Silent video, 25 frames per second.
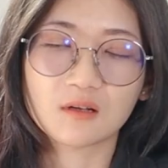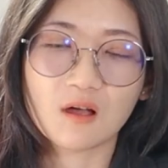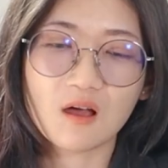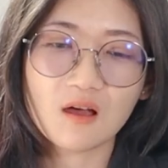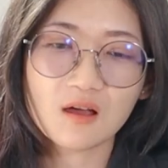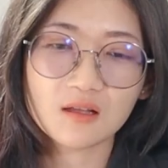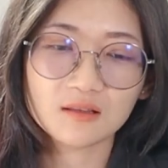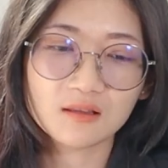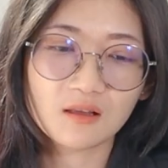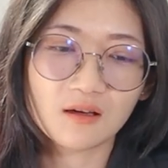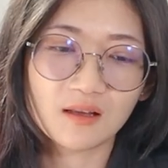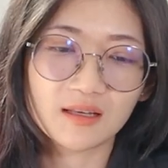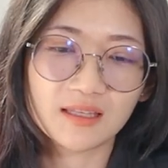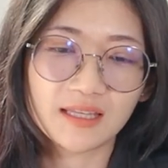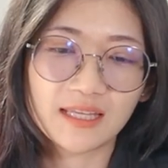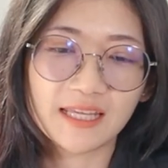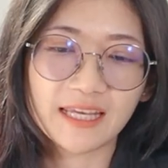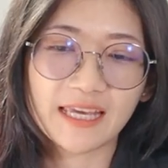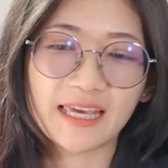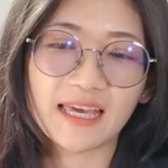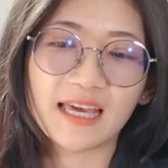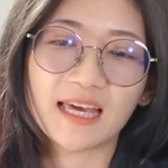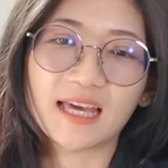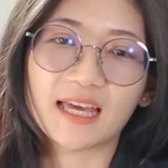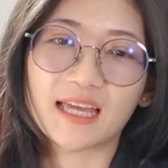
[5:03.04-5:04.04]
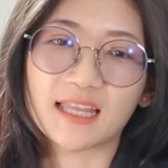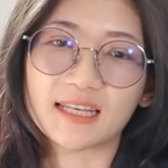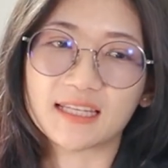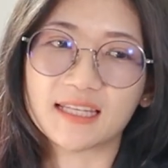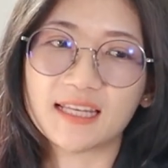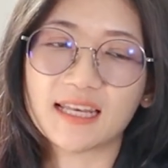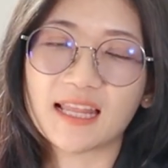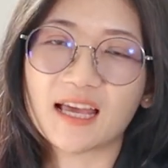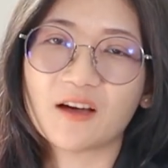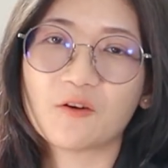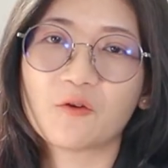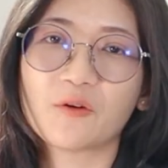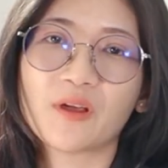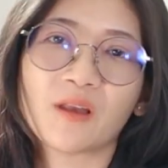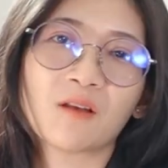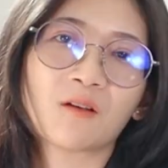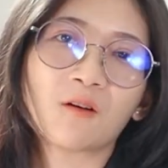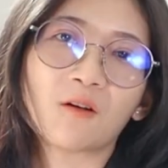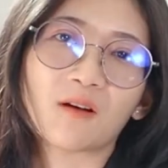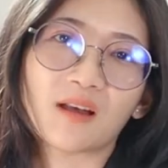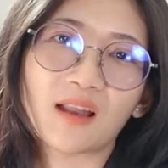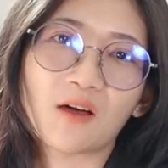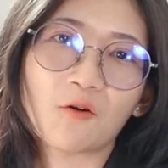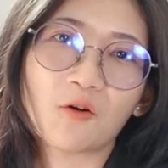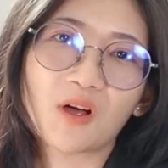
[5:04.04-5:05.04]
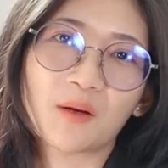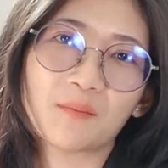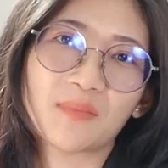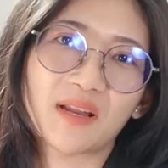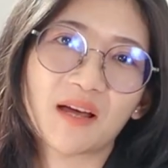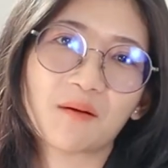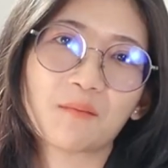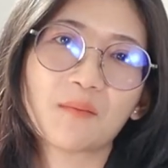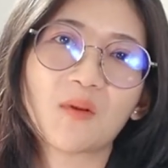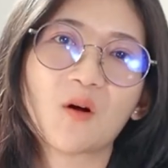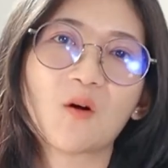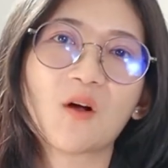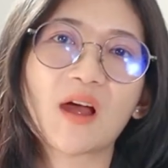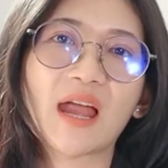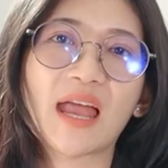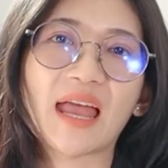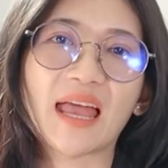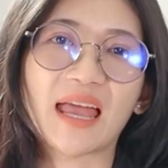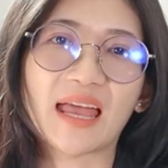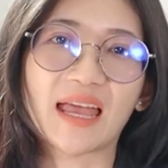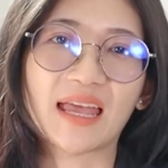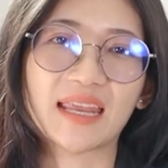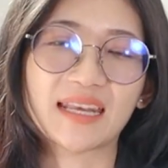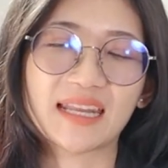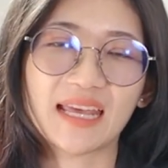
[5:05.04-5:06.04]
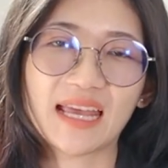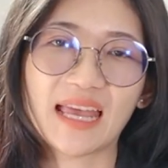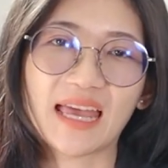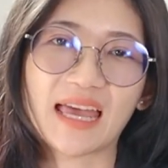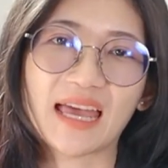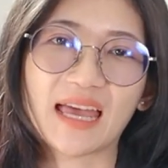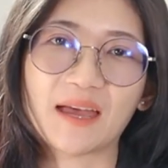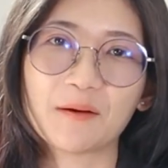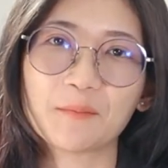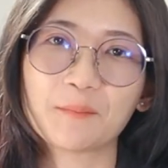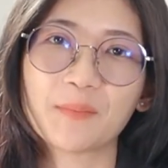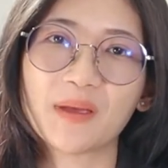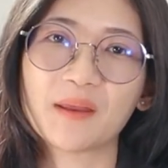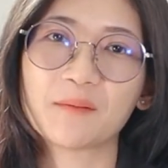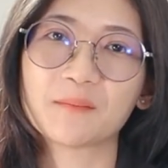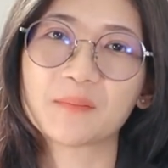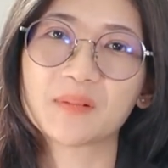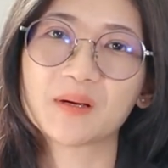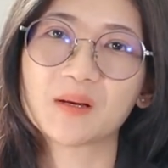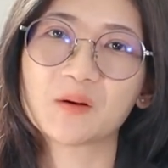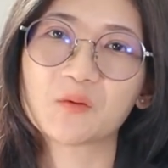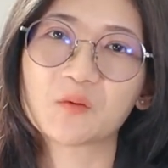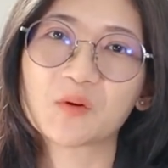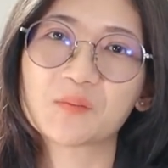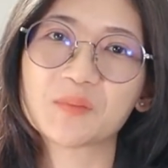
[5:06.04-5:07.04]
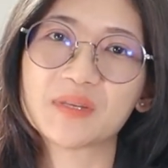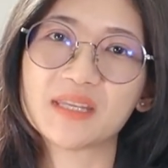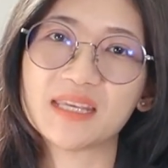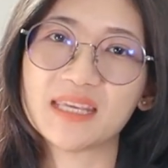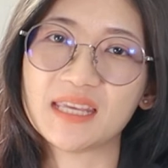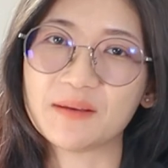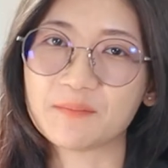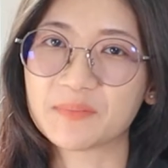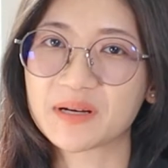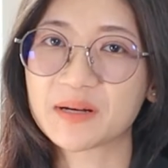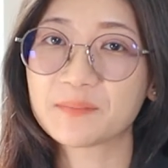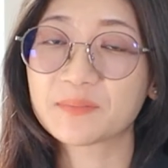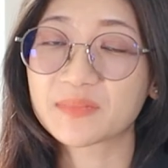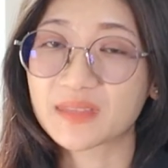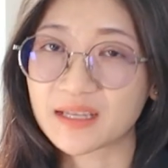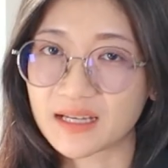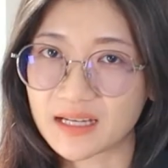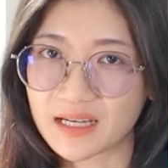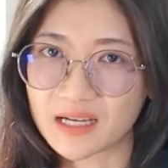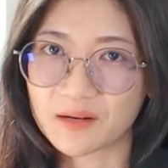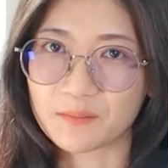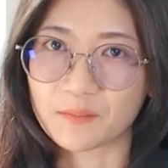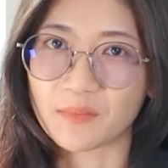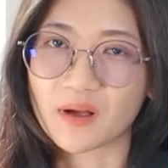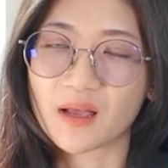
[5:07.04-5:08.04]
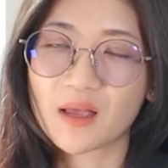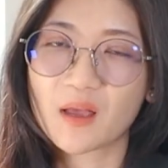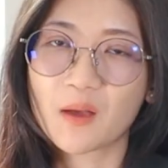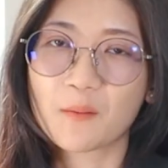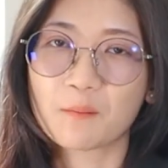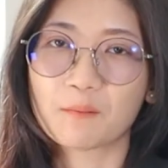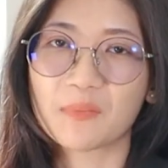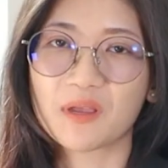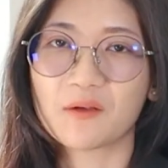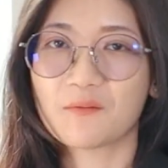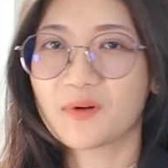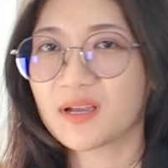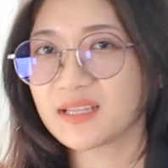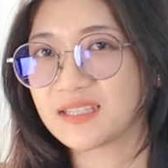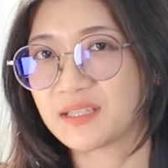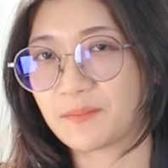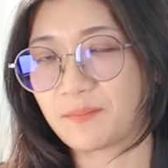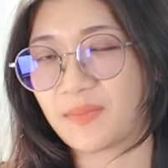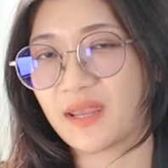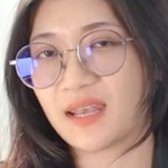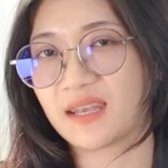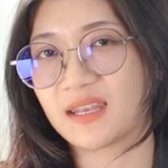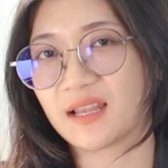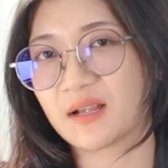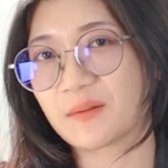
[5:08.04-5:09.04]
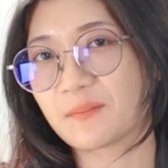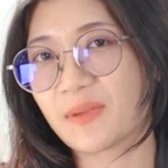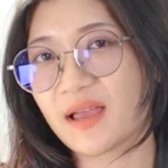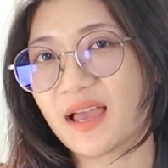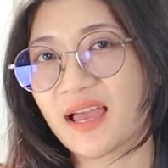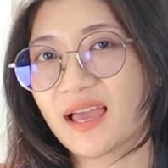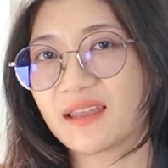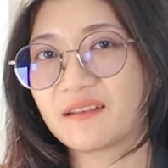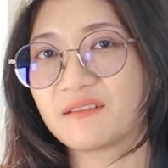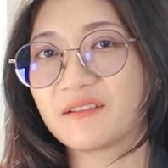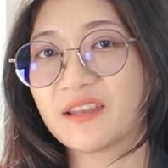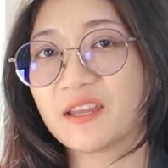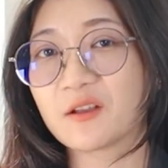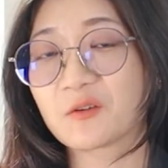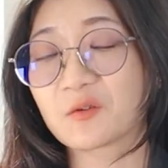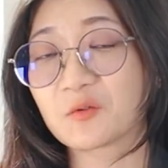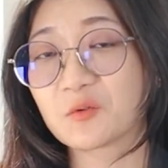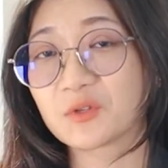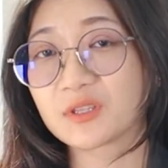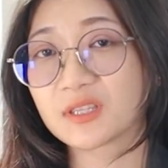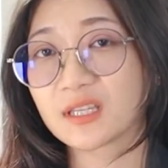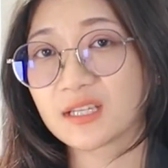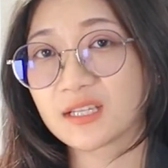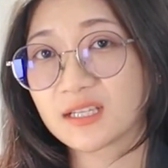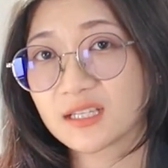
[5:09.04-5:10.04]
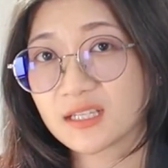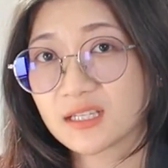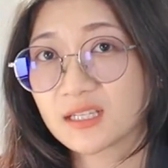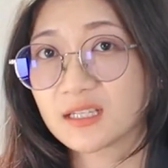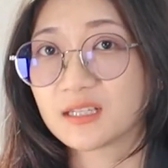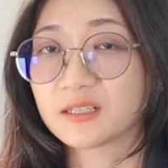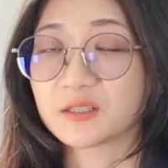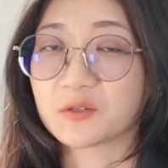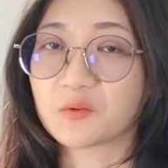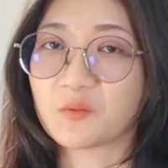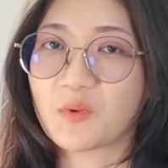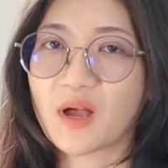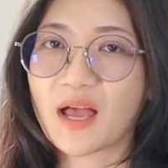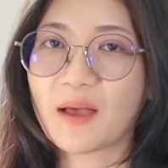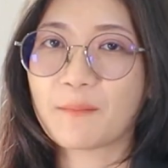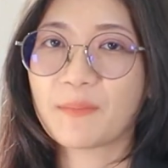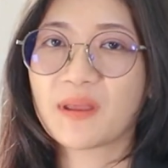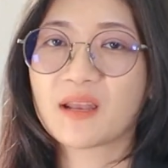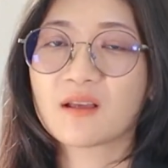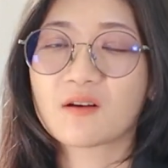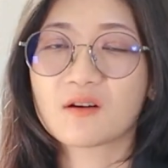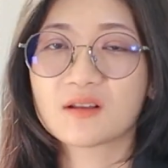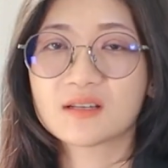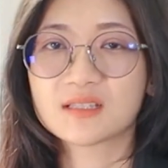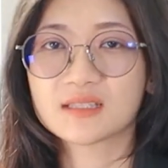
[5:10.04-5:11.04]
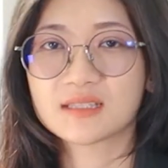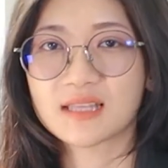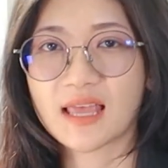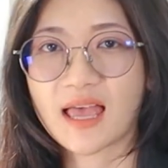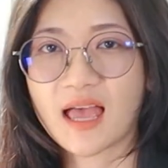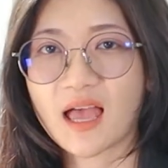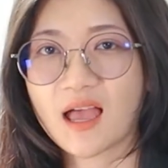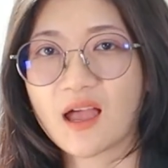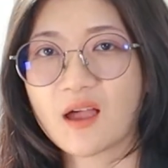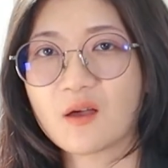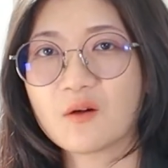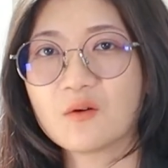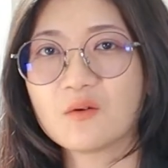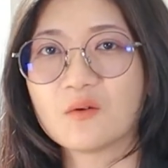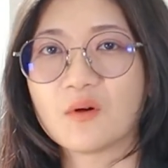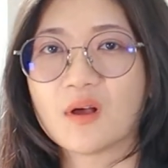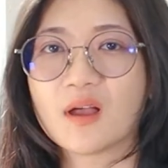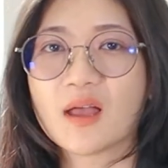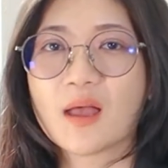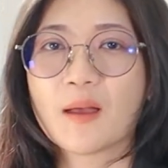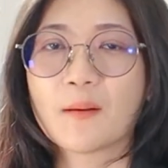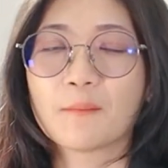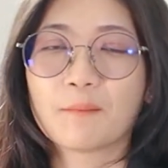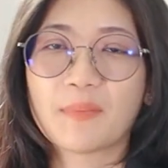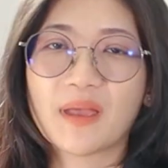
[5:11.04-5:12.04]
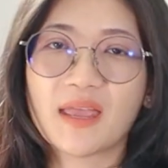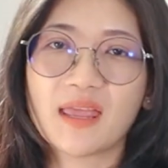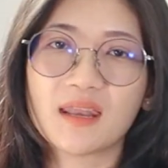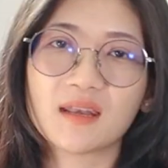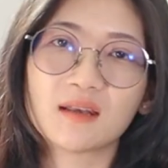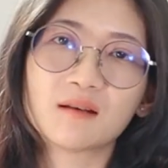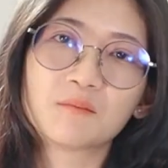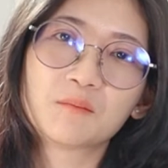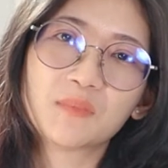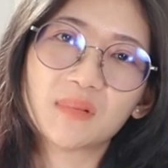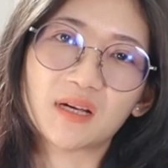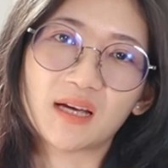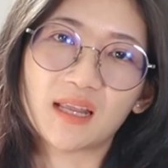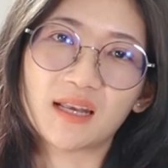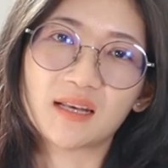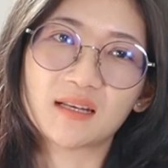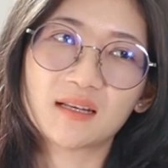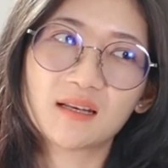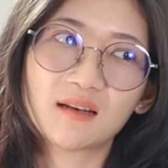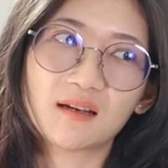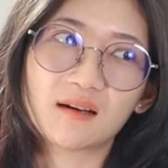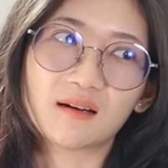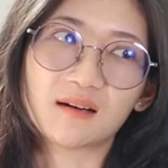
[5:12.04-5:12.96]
ก็ตอนนี้ค่ะลีลาโคเอ็นของเรากำลังมองหานะคะเป็นเพื่อนร่วมทีมเพิ่มเติมไม่ว่าจะเป็นทั้งพาร์ทรีครูเตอร์หรือว่าเป็นคอนซัลท์เป็นเหมือน